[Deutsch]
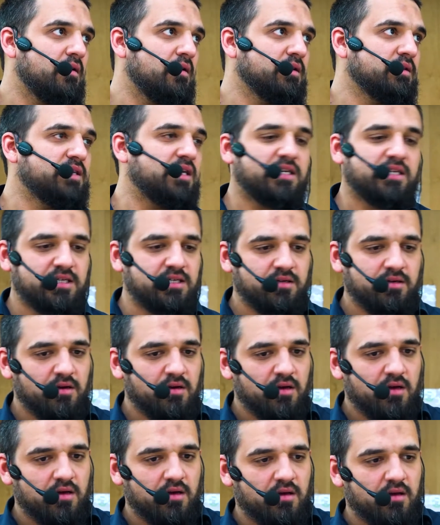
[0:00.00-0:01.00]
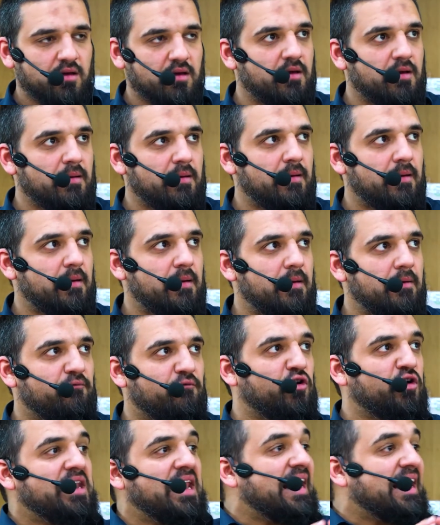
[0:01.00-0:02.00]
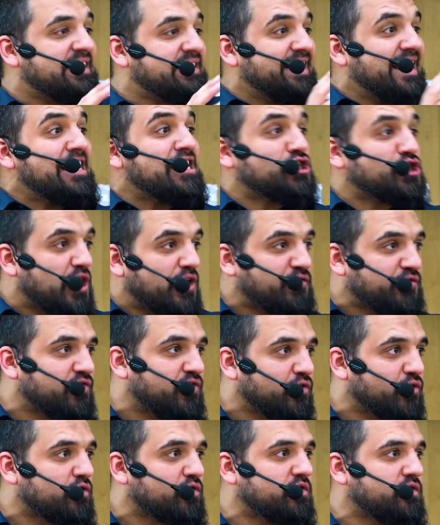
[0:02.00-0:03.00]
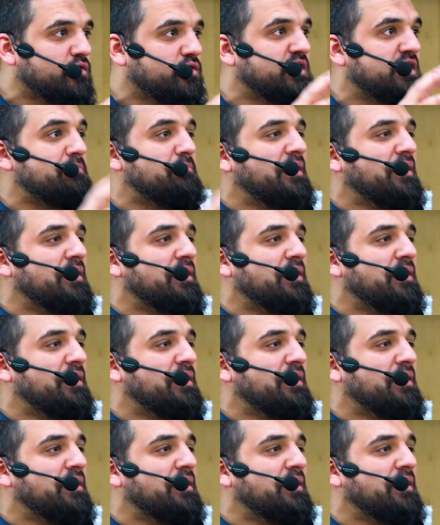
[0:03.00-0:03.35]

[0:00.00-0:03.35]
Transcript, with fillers: sich von der Gesellschaft zurückzuziehen,